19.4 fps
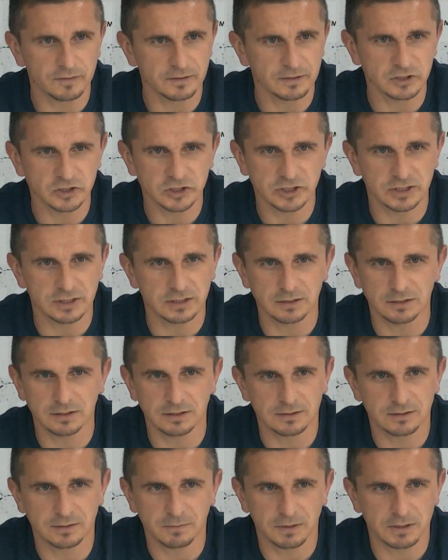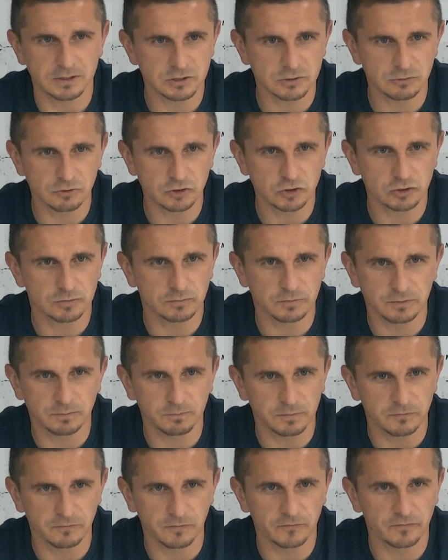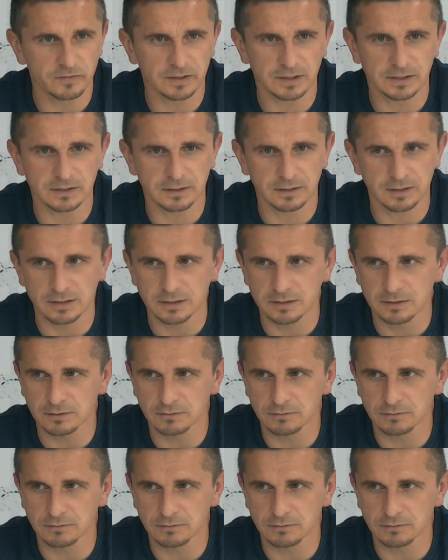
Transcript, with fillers: Die stehen nach dem 1-0 schon mit, mit Fünferkette hinten.